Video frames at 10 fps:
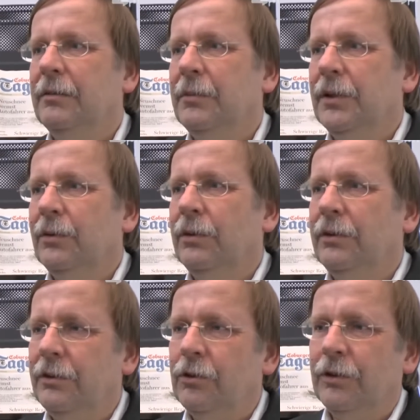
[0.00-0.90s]
Personen,
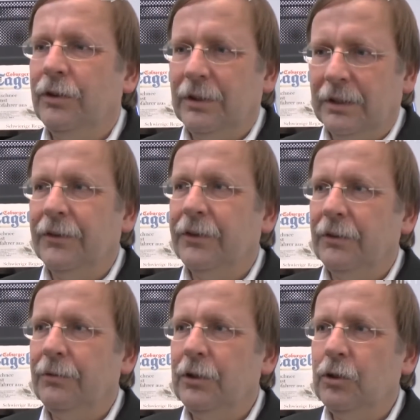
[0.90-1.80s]
diese Schiedsrichter ganz,
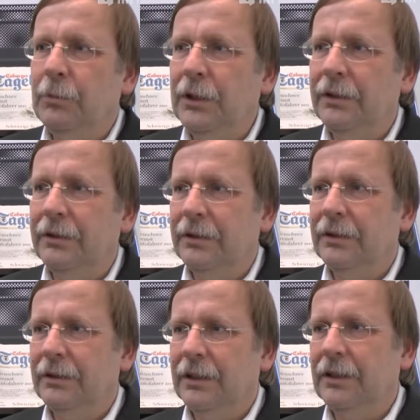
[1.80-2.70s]
ganz viele Spiele
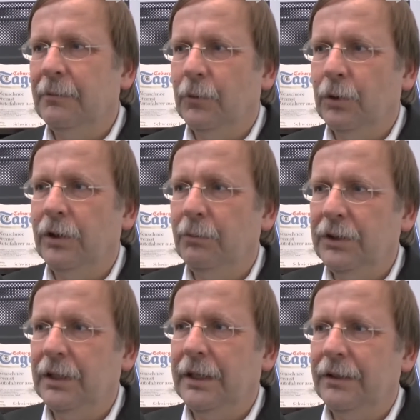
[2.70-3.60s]
an jedem Wochenende
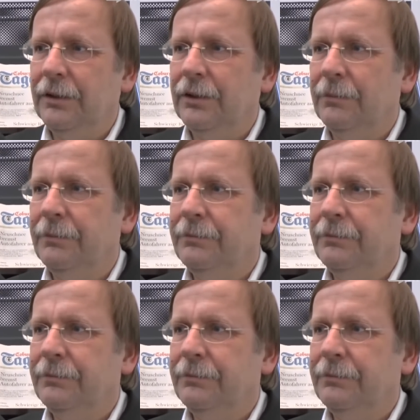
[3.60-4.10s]
mitgeleitet haben.